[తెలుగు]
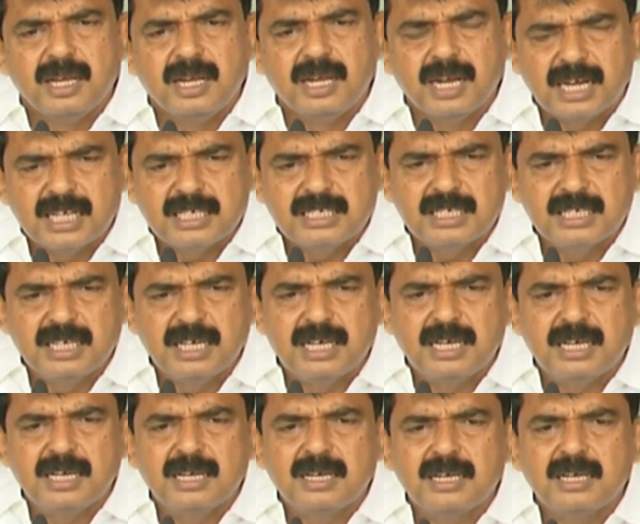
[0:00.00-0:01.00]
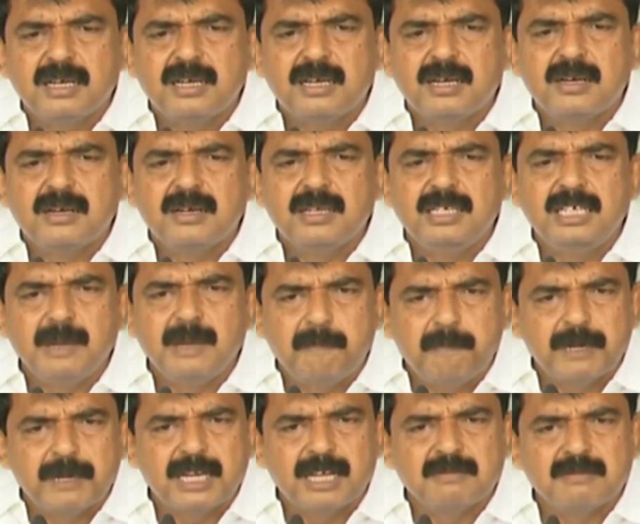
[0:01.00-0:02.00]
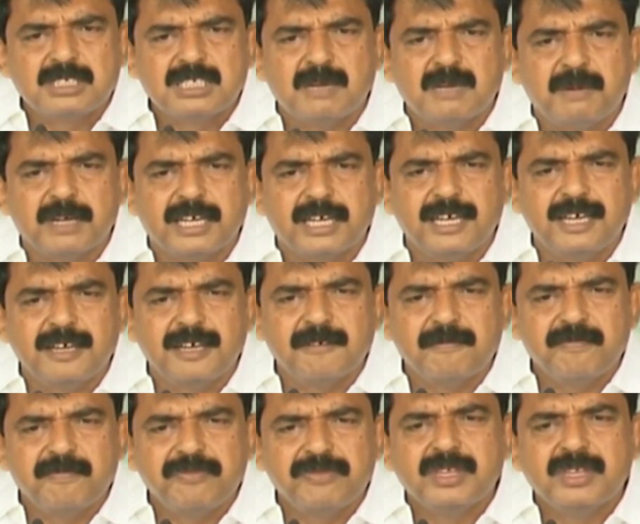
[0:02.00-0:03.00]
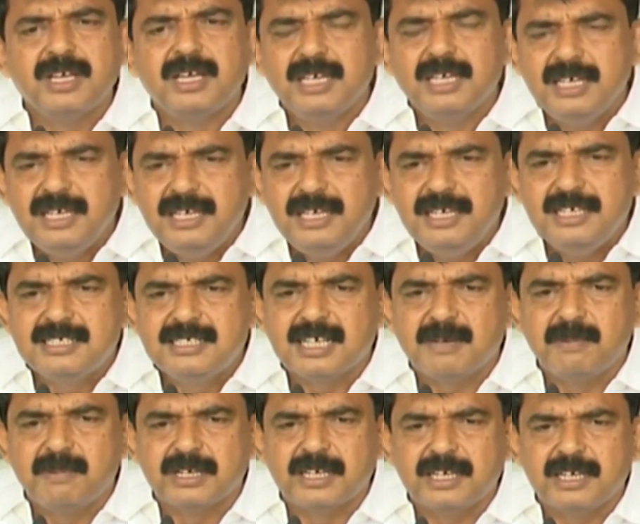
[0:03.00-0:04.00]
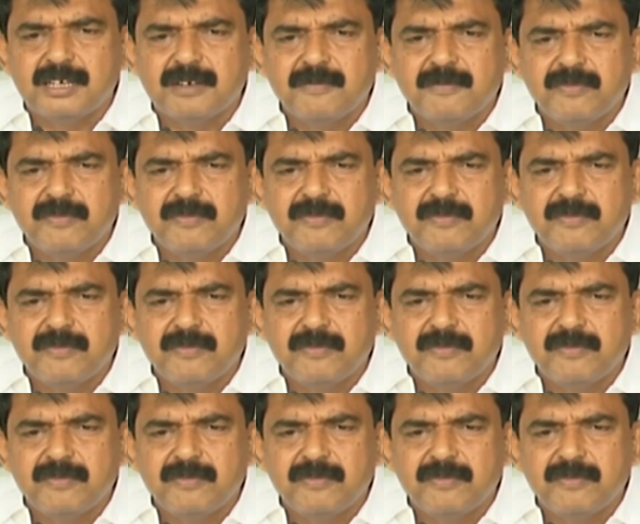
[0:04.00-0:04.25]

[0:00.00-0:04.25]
గడచిన ఇప్పటం సభకి ఈ సభకి